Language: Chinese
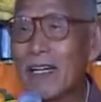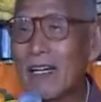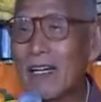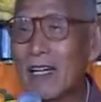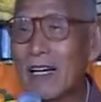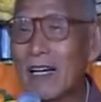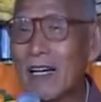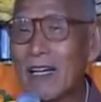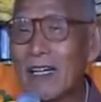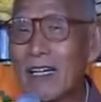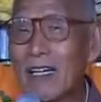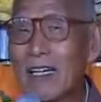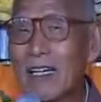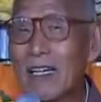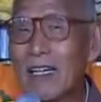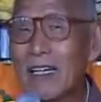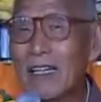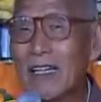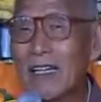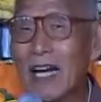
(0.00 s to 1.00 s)
嗯，
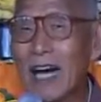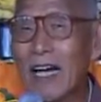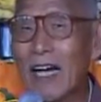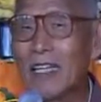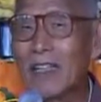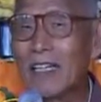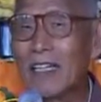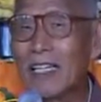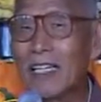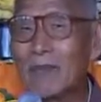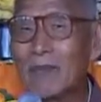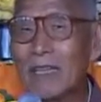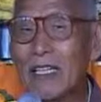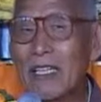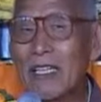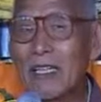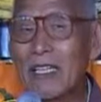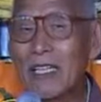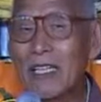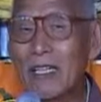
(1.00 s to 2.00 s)
他叫做什么？
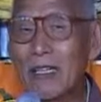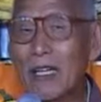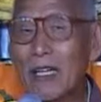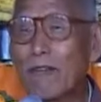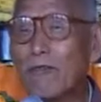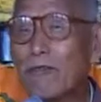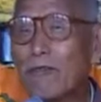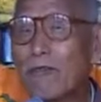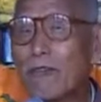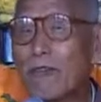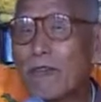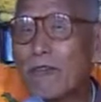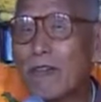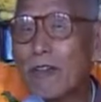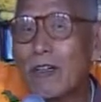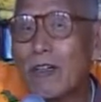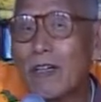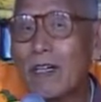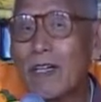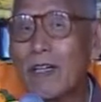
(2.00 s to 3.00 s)
叫做叫做
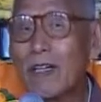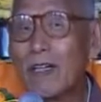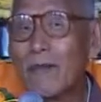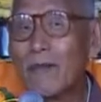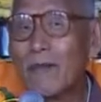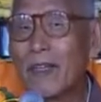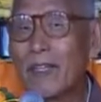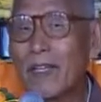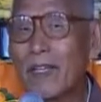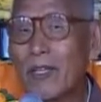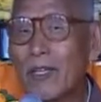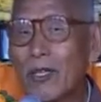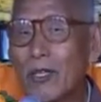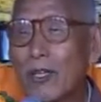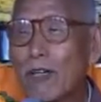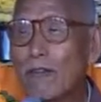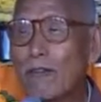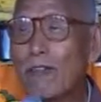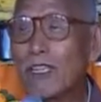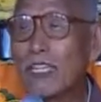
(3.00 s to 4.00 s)

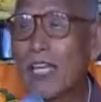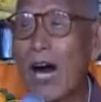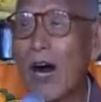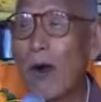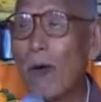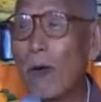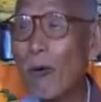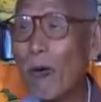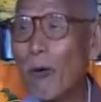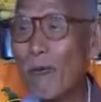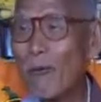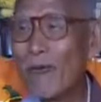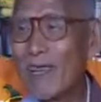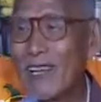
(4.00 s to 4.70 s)
叫做斧头，